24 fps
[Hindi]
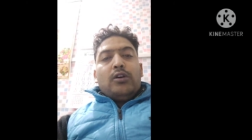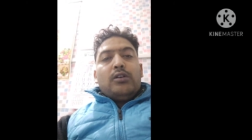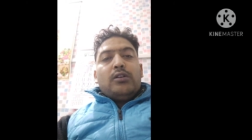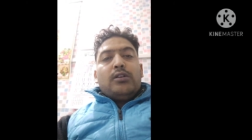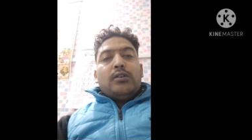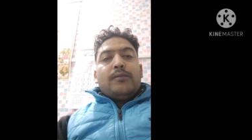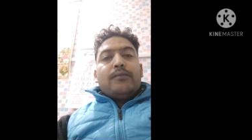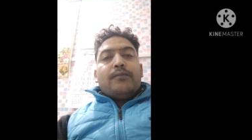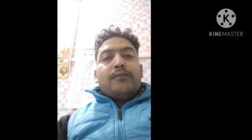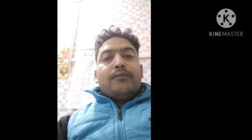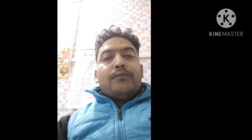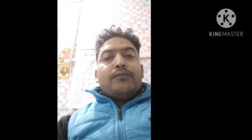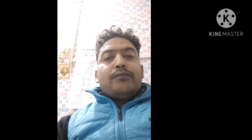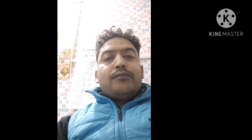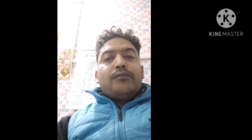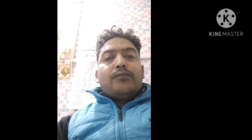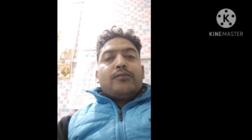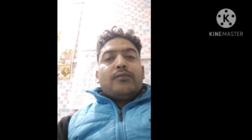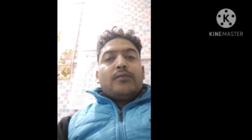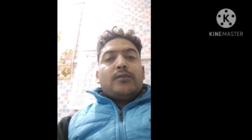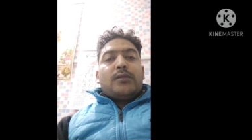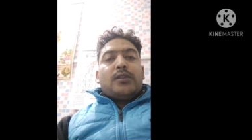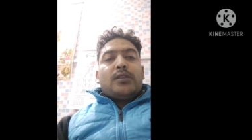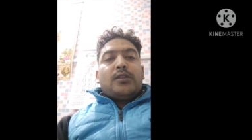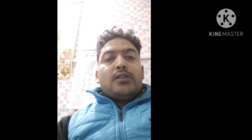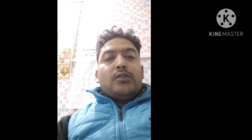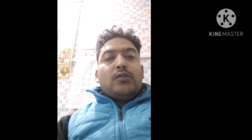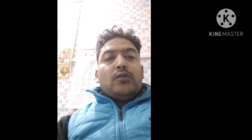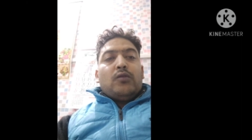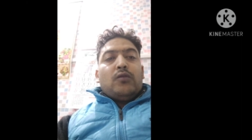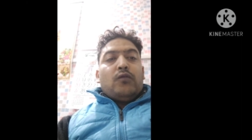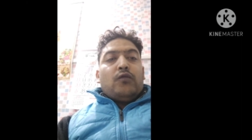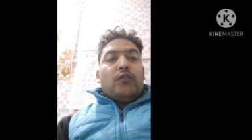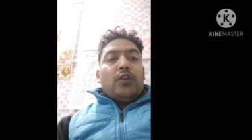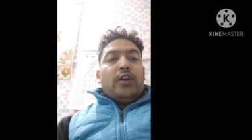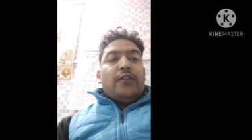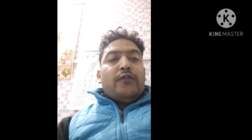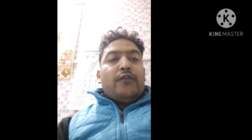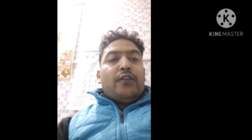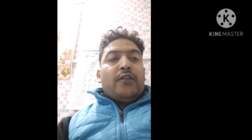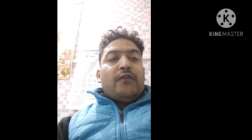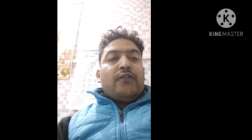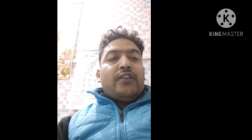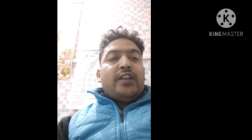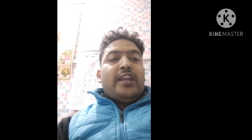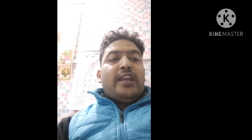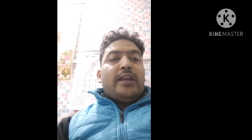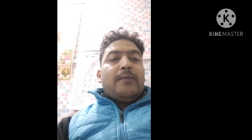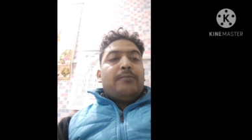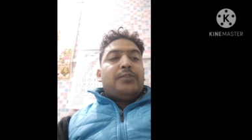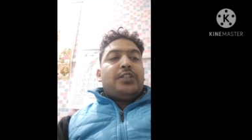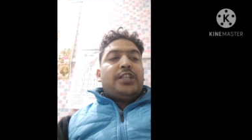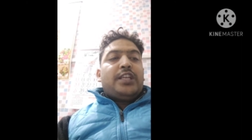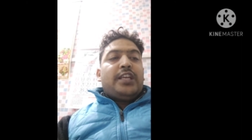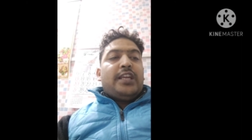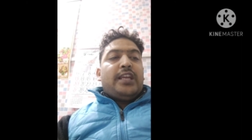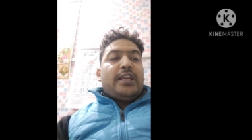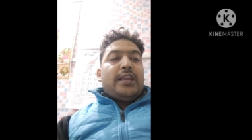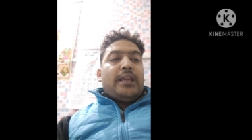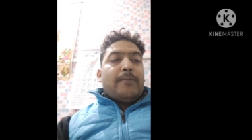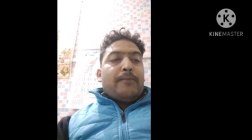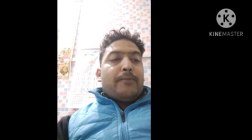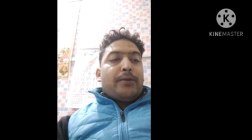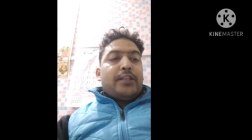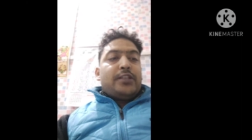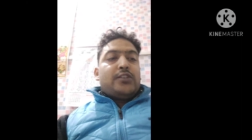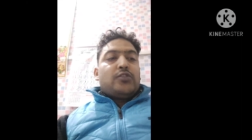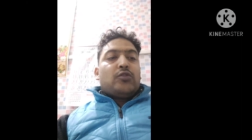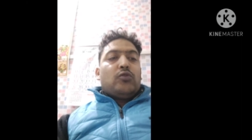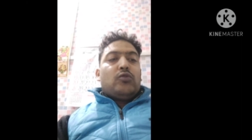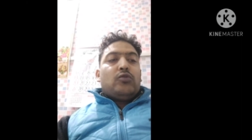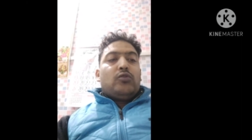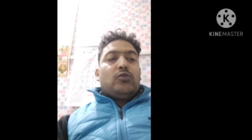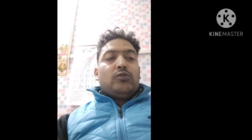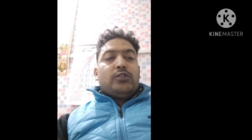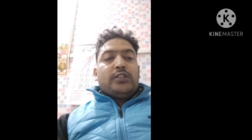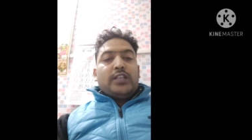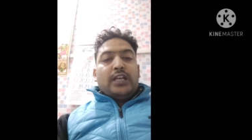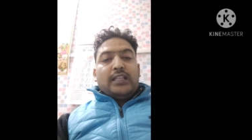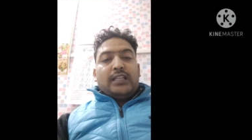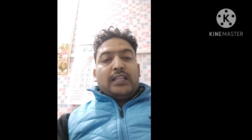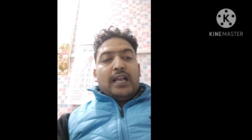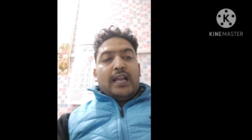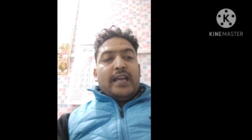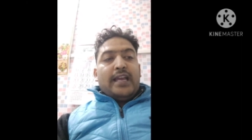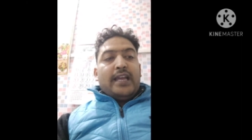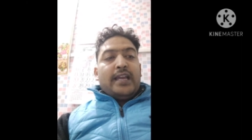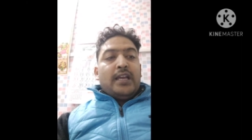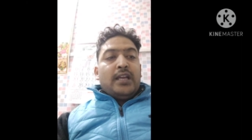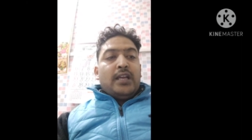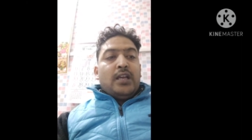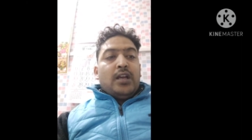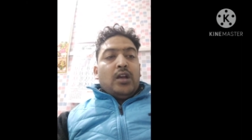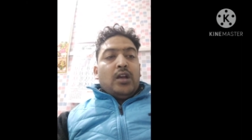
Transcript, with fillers: 150 फिफ्टी एम जी हो जाता है